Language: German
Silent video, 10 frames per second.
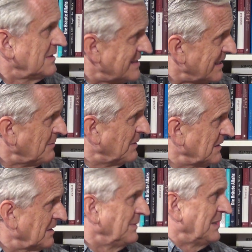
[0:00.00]
selber
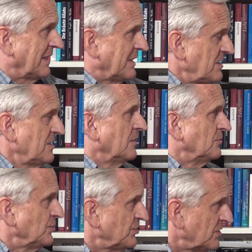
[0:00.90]
damit rechnen
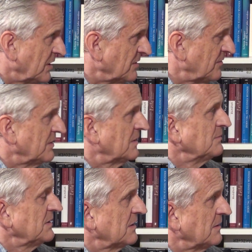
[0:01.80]
musst, entweder
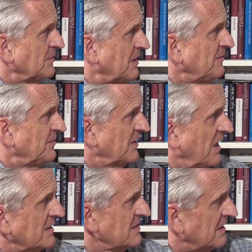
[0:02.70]
mit einem
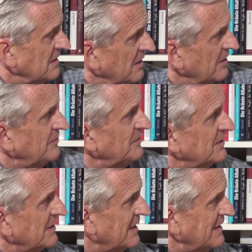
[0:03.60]
Giftgasangriff
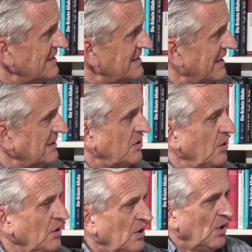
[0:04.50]
von der
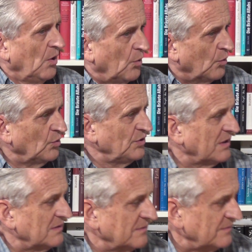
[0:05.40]
Gegenseite
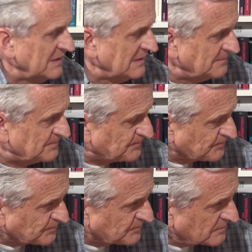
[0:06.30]
oder wenn
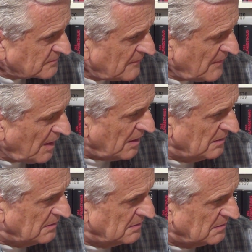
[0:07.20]

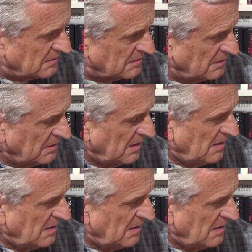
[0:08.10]
äh,